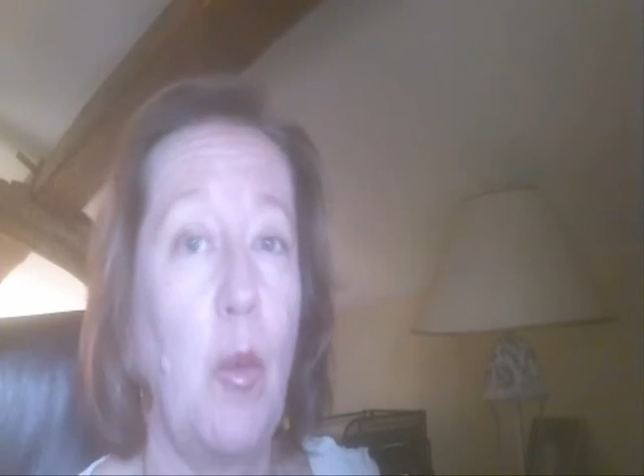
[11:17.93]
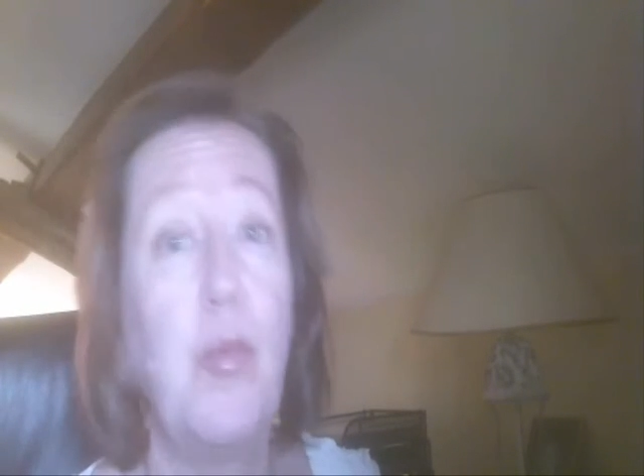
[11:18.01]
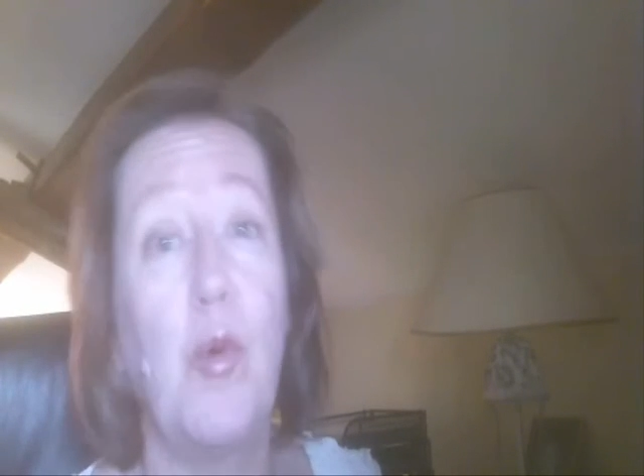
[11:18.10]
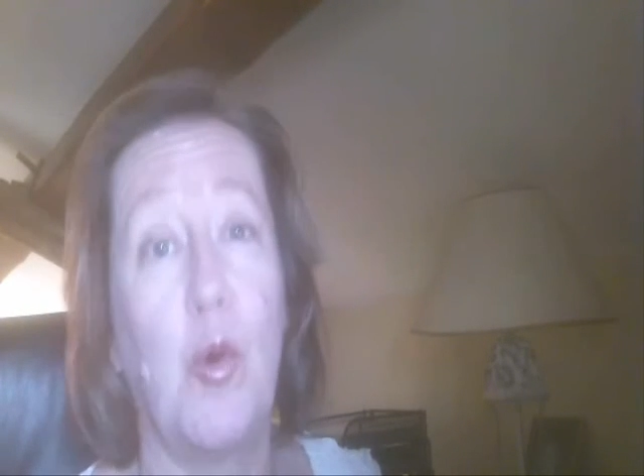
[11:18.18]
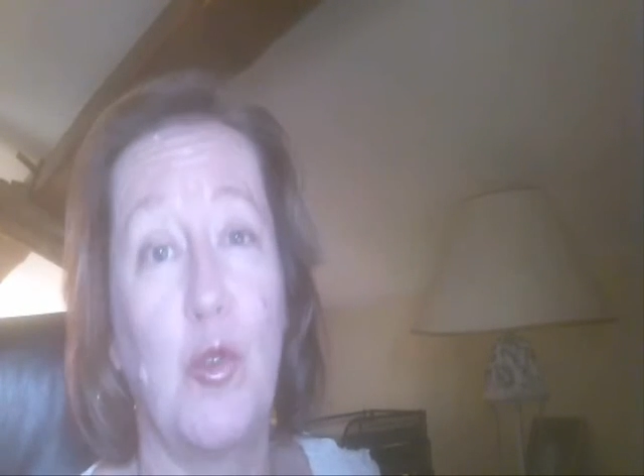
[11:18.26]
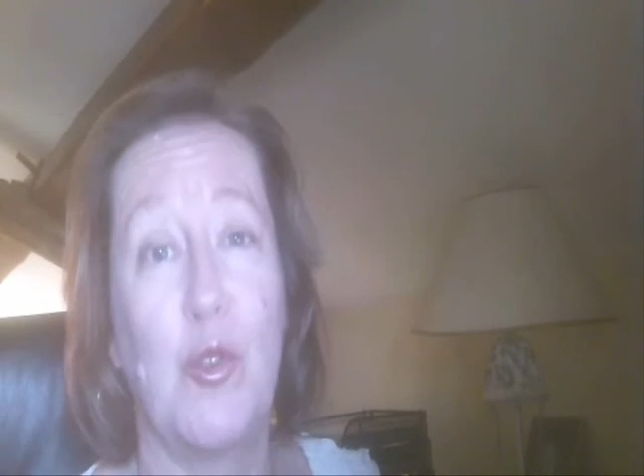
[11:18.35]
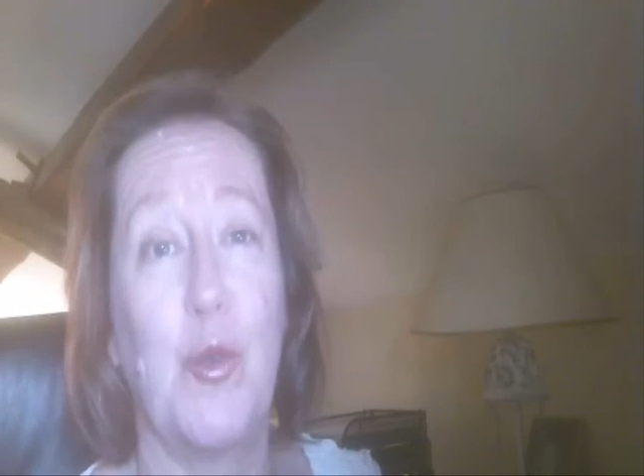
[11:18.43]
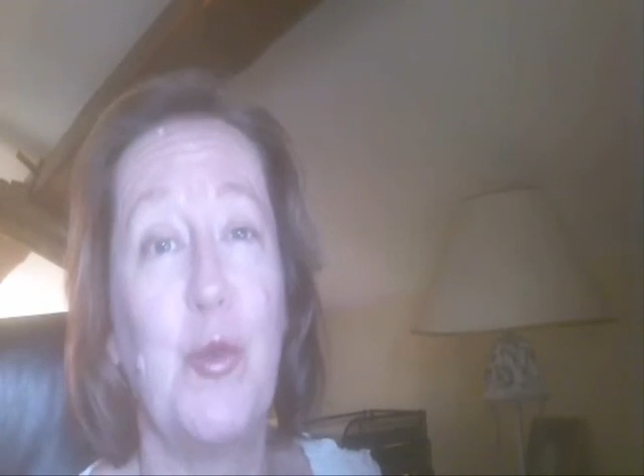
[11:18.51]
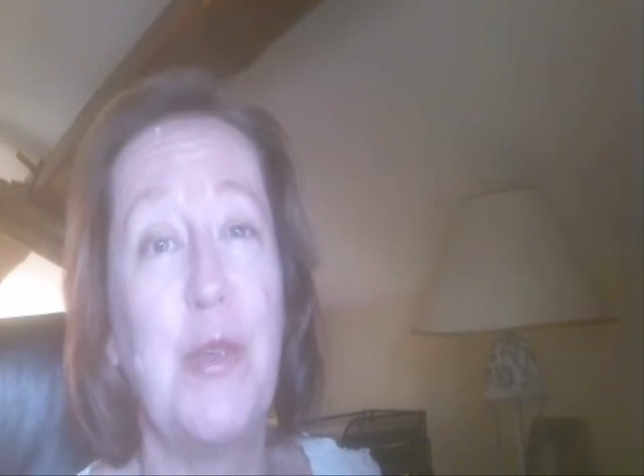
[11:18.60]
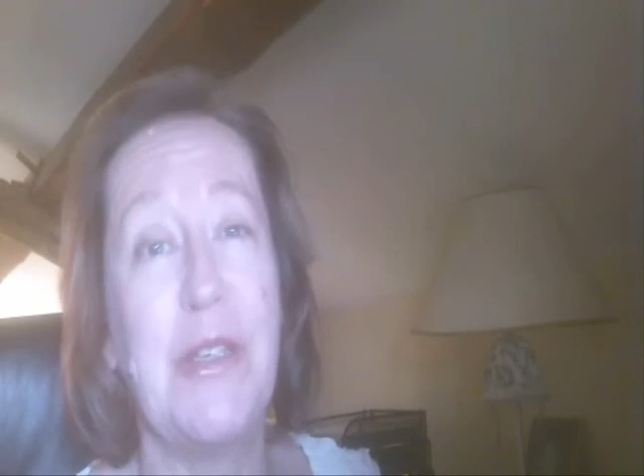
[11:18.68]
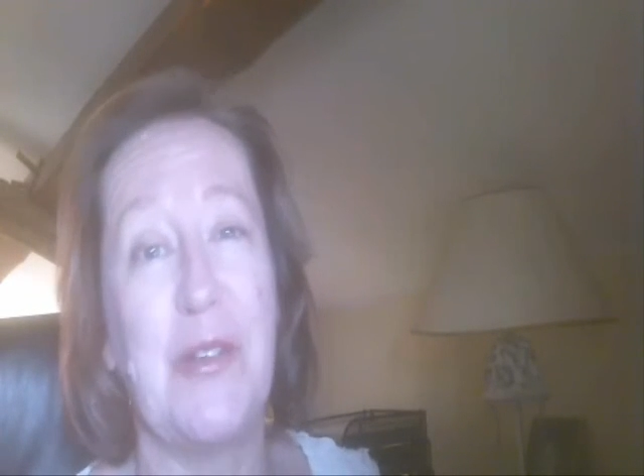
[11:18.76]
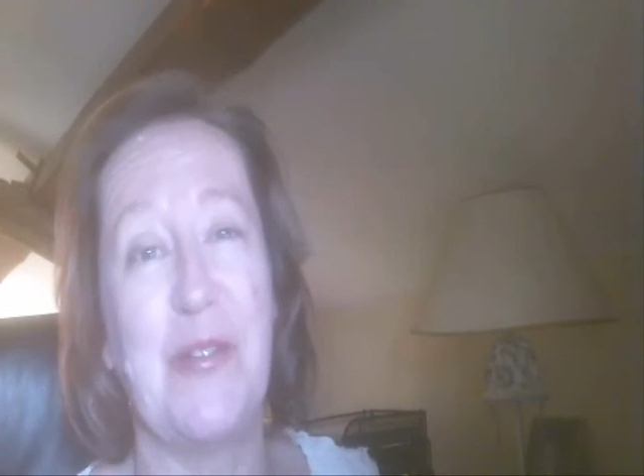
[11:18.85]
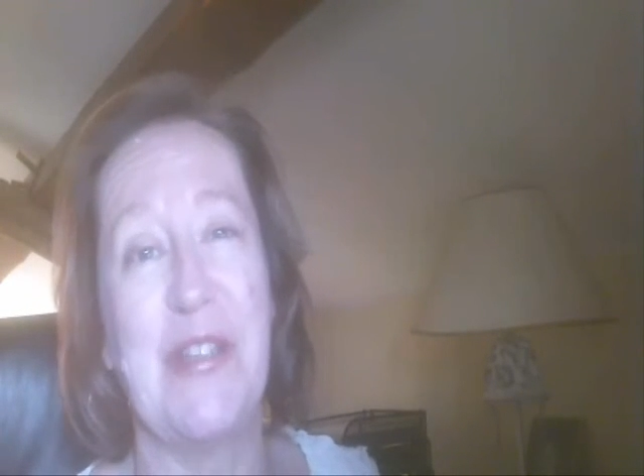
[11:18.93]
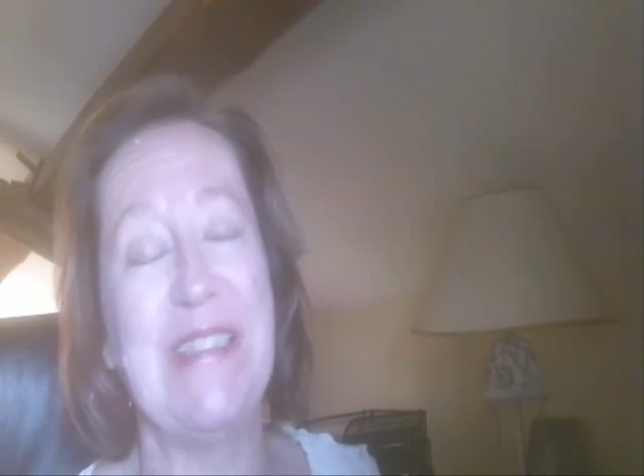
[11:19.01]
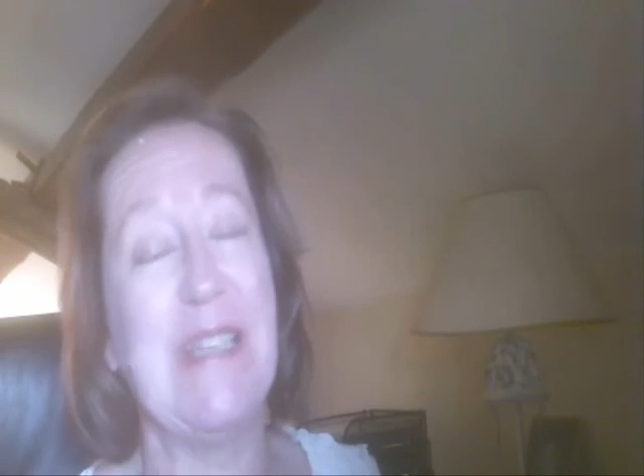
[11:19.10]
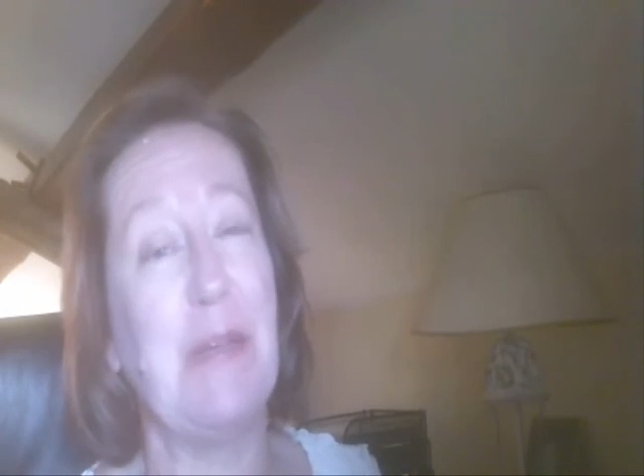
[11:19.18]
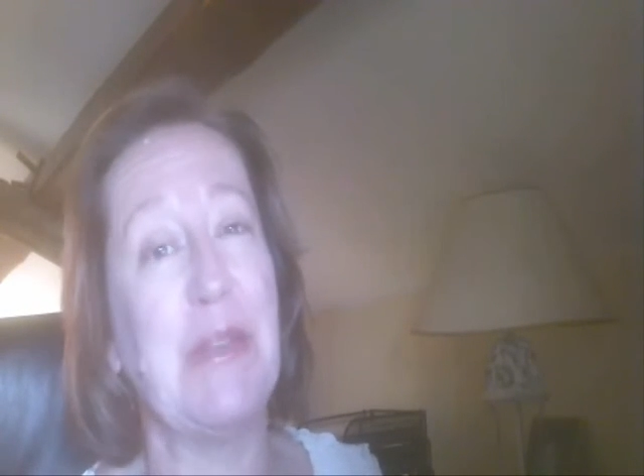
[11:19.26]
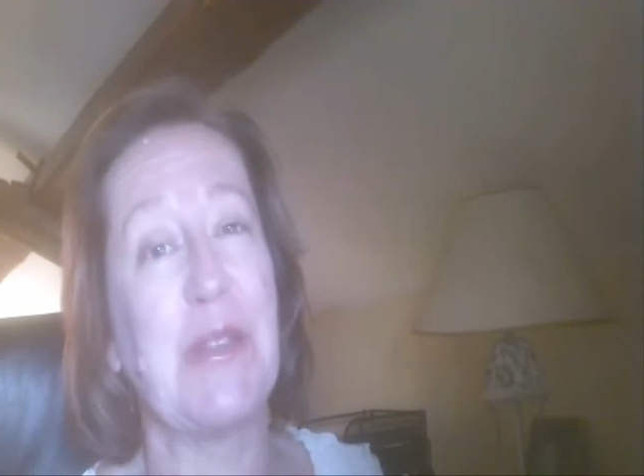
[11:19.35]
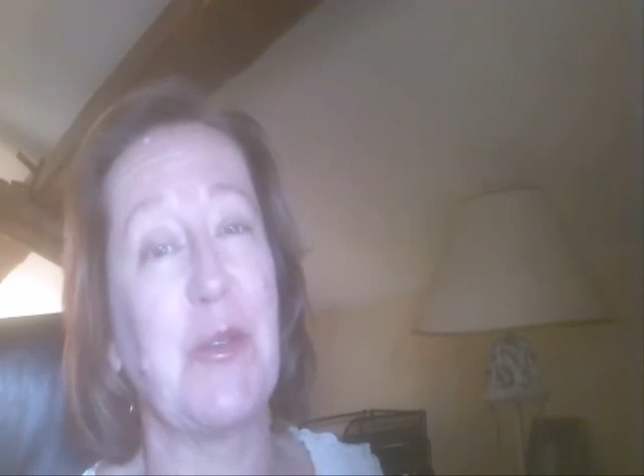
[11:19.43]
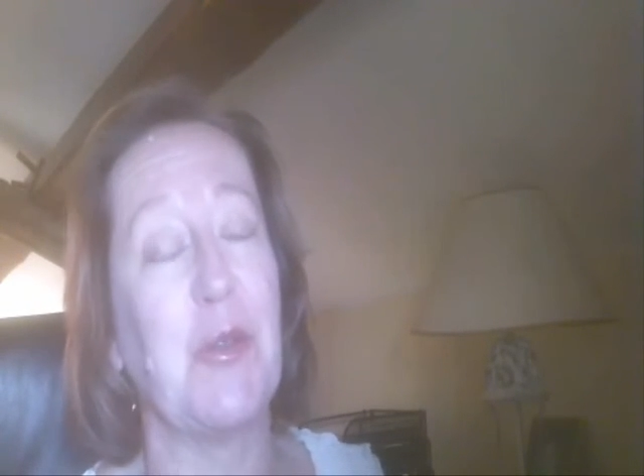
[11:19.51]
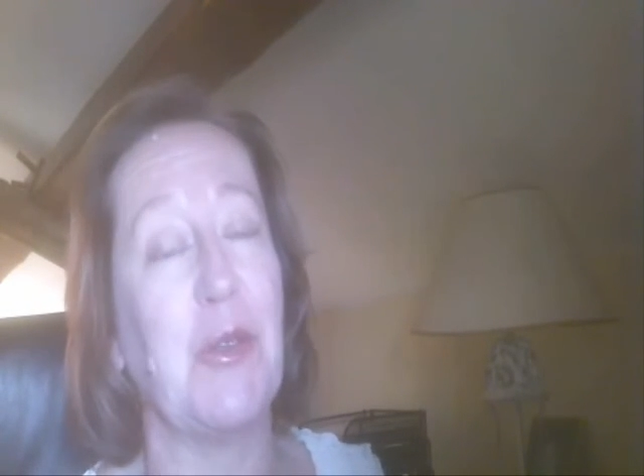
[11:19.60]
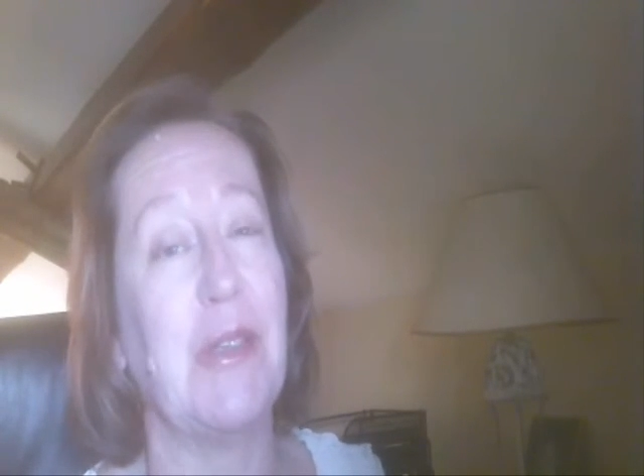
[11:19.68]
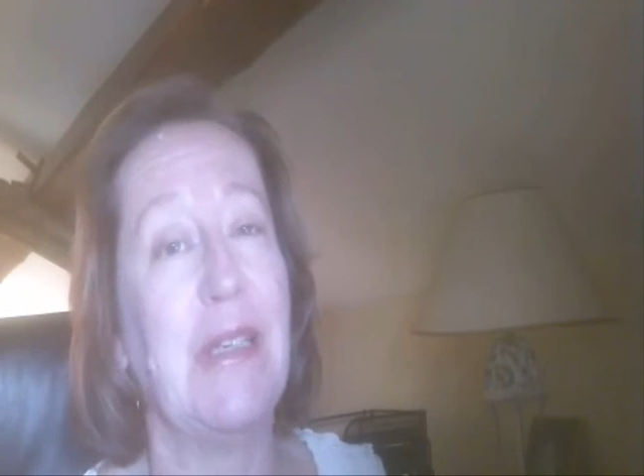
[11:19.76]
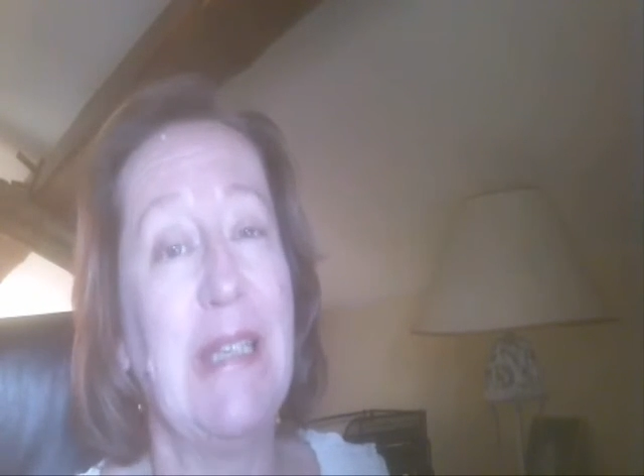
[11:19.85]
pour aujourd'hui, on va dire, parce
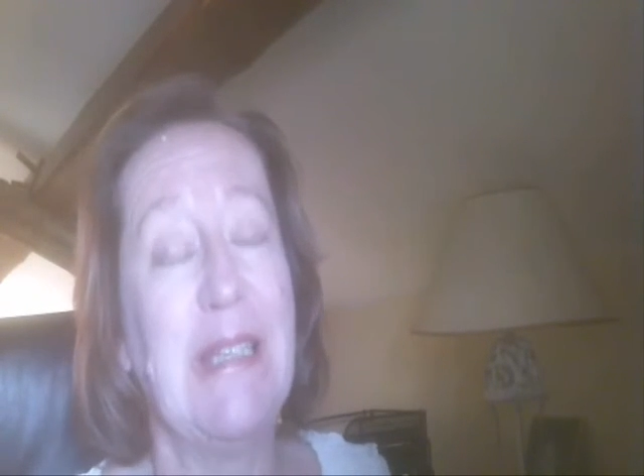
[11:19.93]
que